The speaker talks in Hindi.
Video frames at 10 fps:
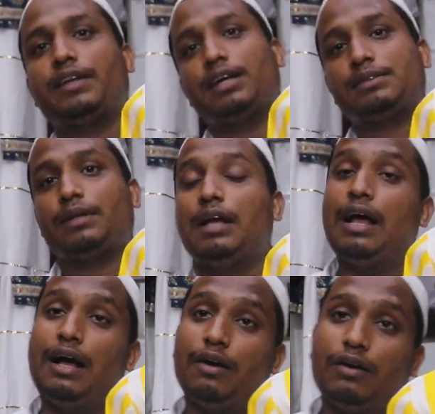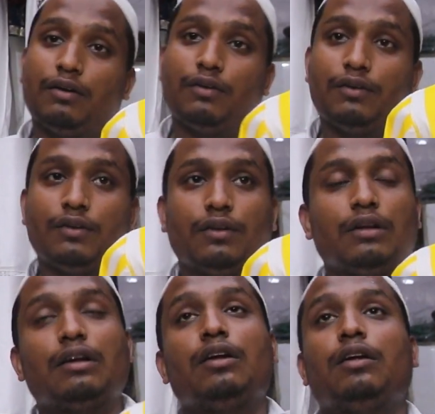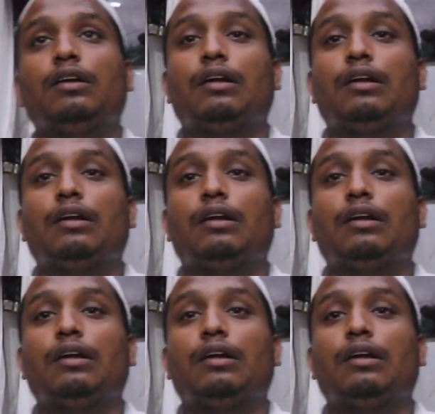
कर दिया कॉम्पिटिशन करो तो ऐसे करो जो हो सके